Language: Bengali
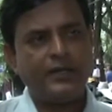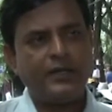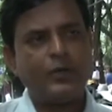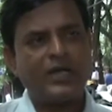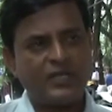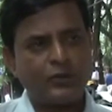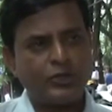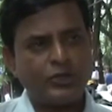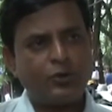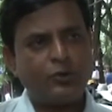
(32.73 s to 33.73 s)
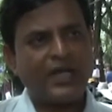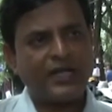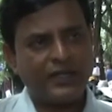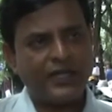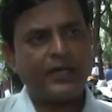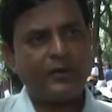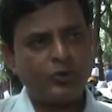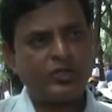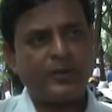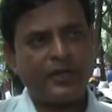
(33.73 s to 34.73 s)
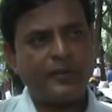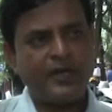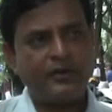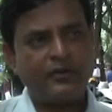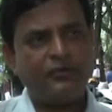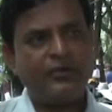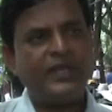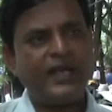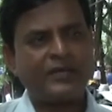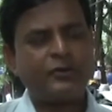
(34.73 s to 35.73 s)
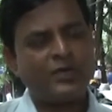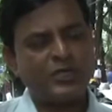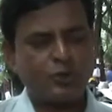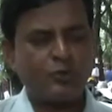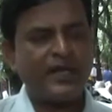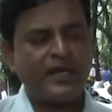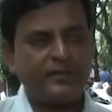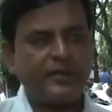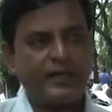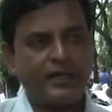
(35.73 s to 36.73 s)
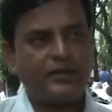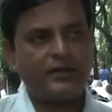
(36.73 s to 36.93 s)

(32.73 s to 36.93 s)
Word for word: কিন্তু আশা করছি খুব তাড়াতাড়ি এটা বুঝতে পারবে বিধির এক দু মাস সময় লাগবে এটা